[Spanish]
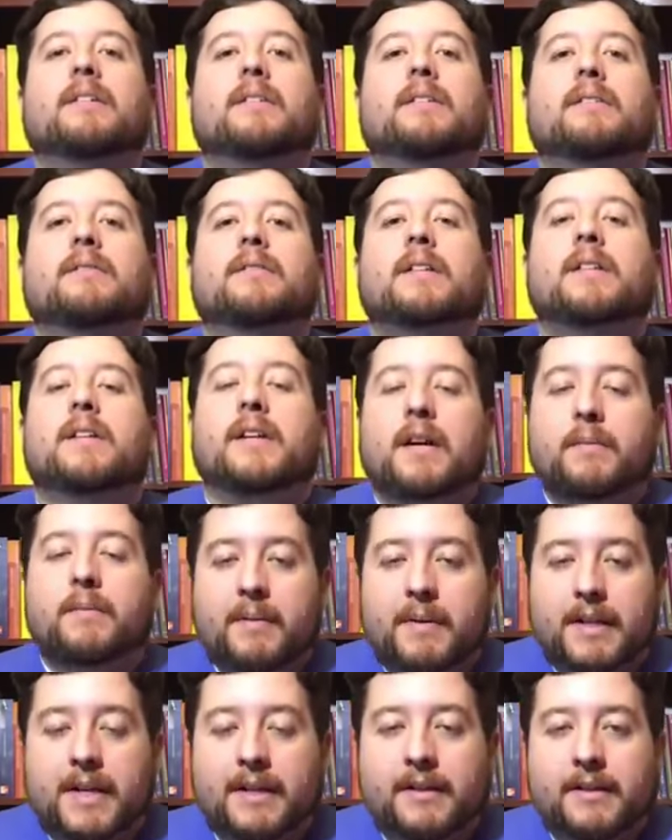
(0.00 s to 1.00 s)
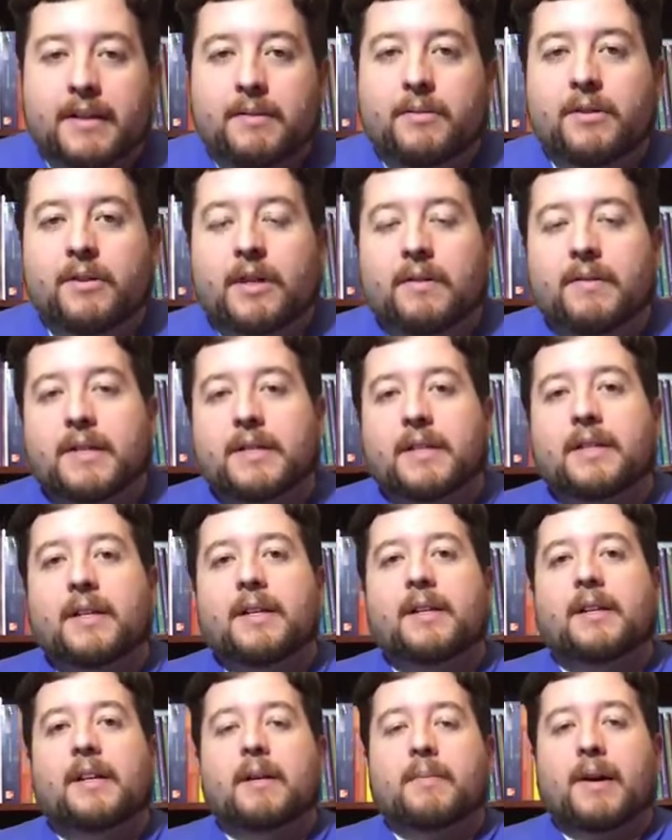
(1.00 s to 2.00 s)
tienes que prepararte porque vas a
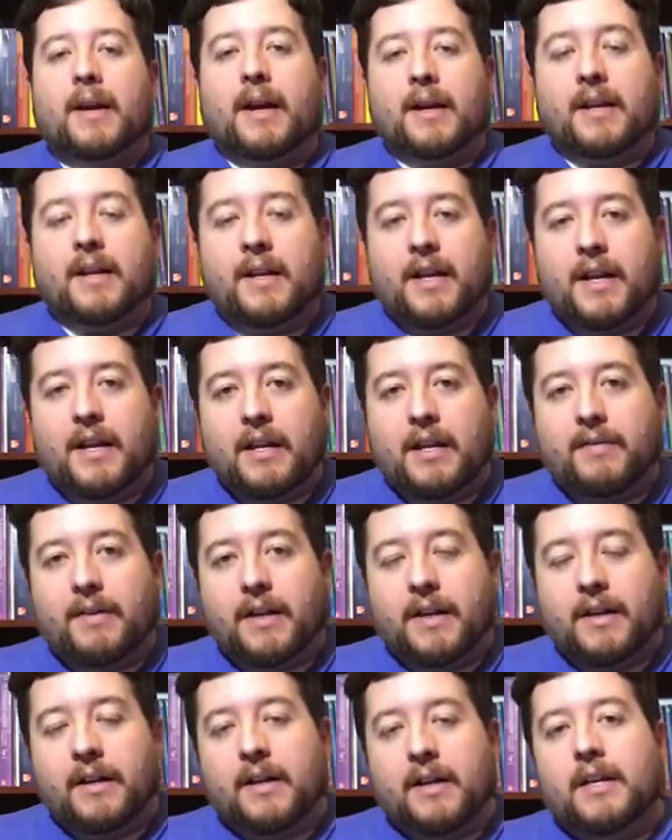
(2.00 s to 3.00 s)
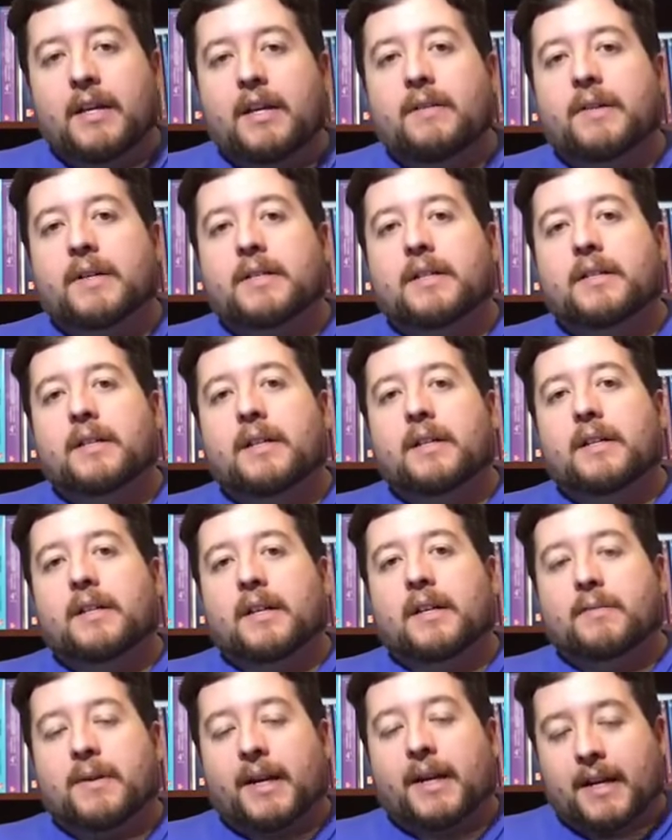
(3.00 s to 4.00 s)
tener que pagar el IVA y vas a tener
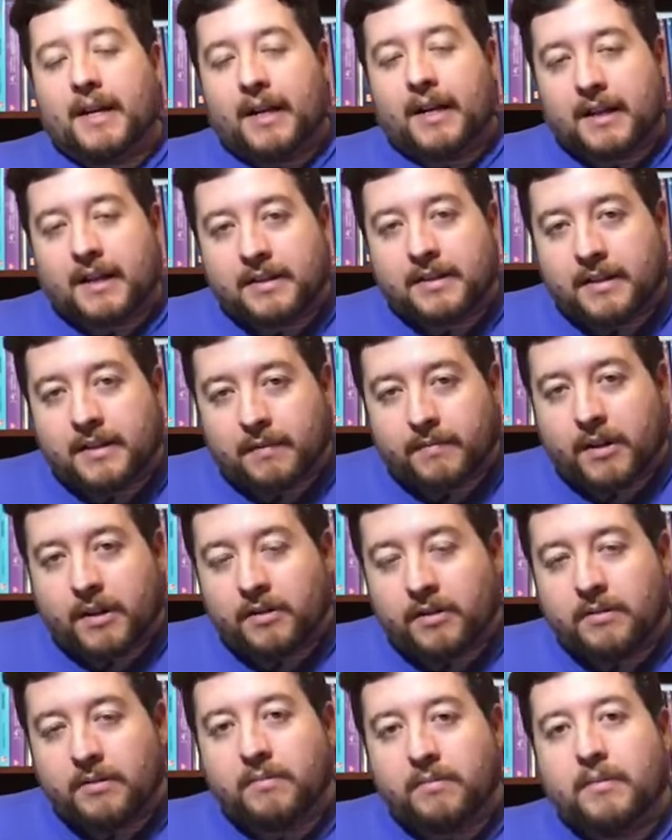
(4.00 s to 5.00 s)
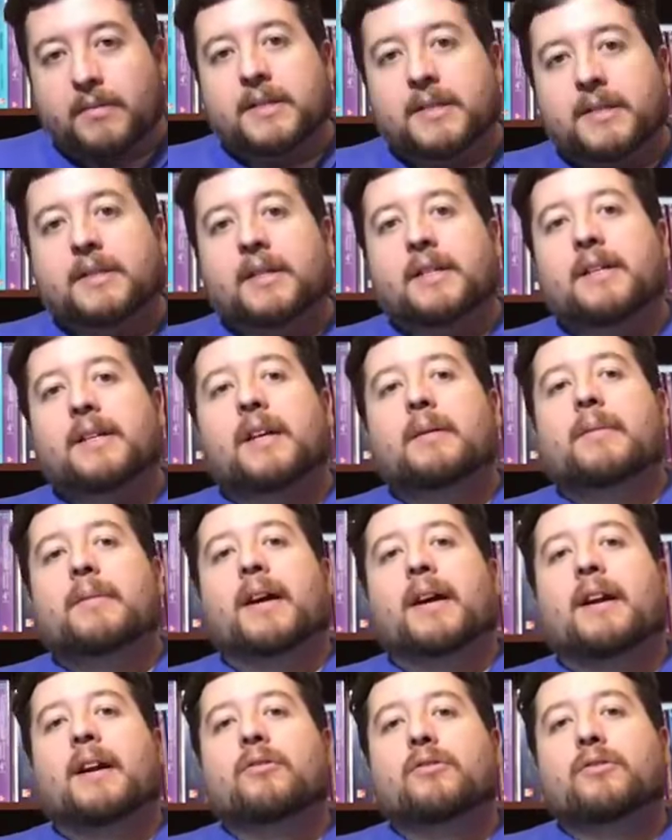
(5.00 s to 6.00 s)
que pagar el arancel al valor, vas a tener que
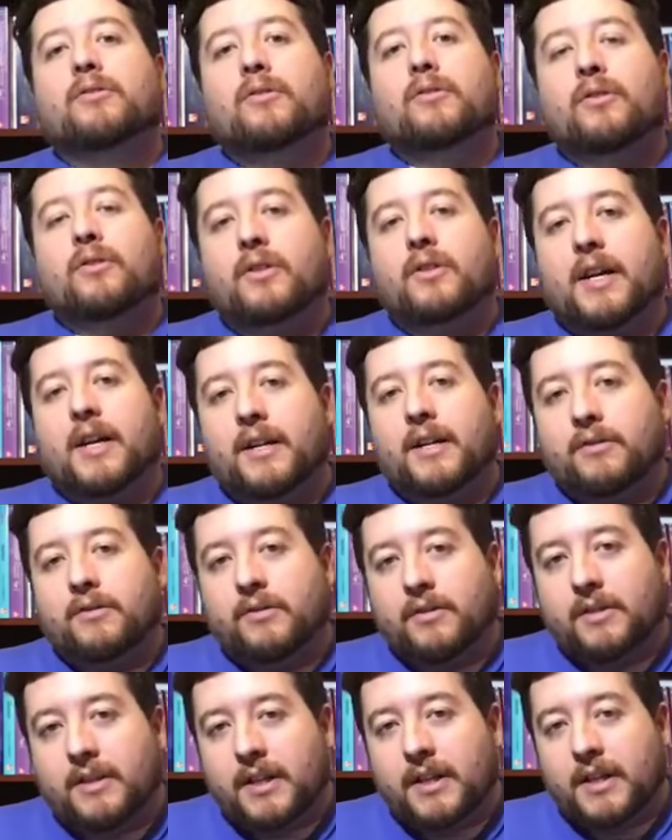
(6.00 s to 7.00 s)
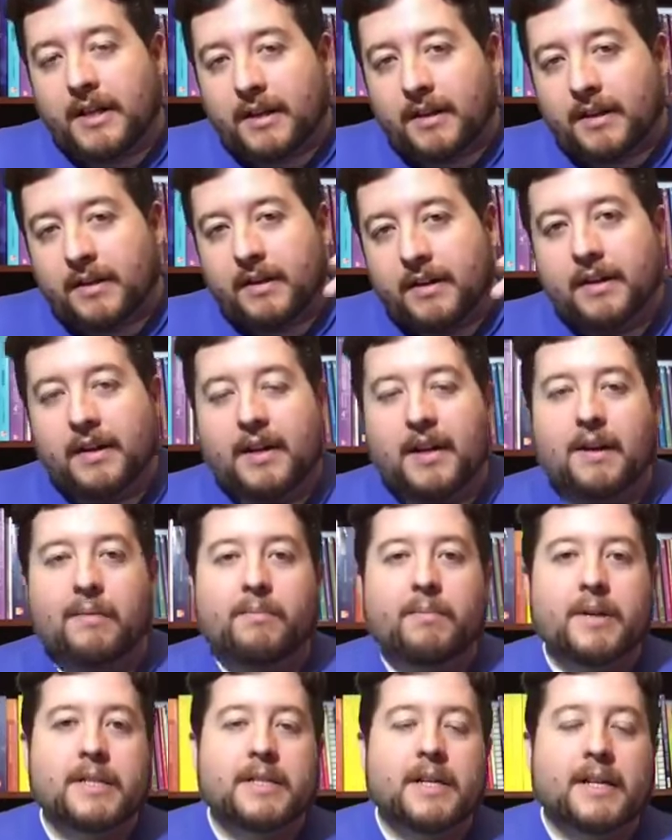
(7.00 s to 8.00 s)
pagar los honorarios de la
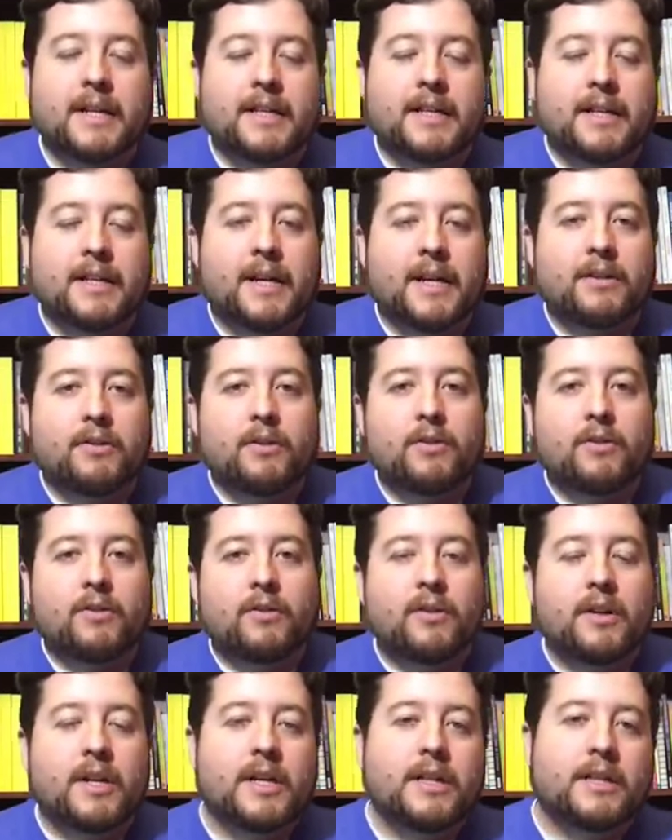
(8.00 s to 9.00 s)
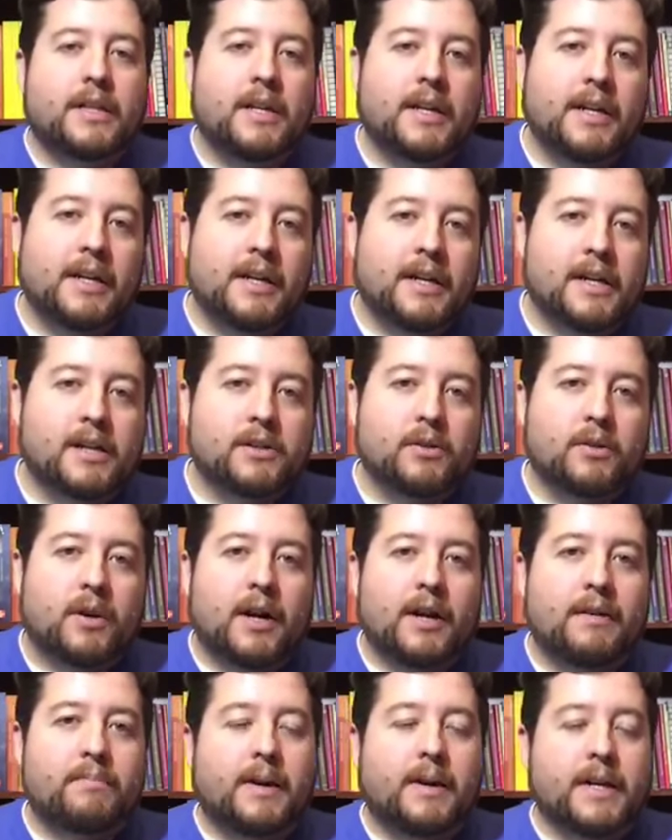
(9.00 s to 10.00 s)
empresa que te gestionó este ingreso
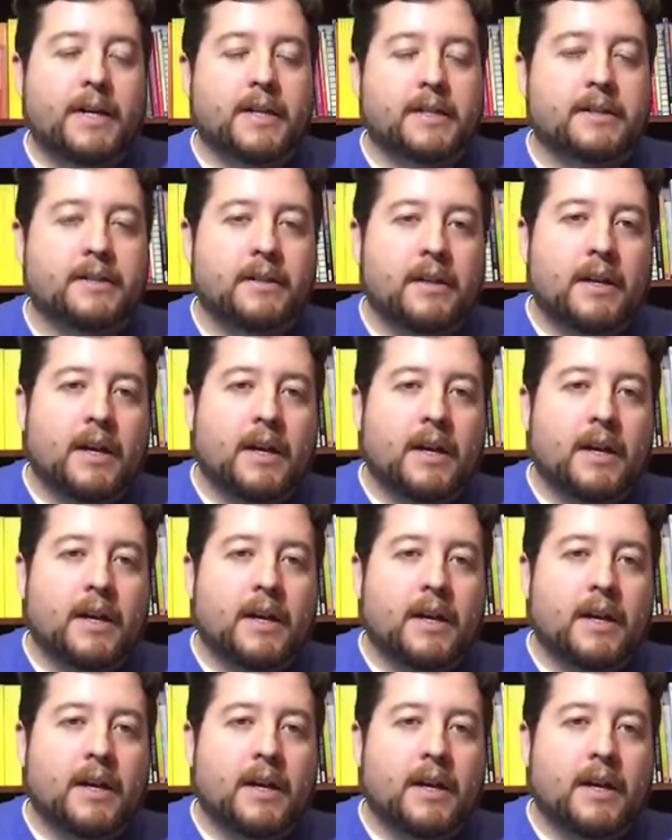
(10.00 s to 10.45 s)
al país.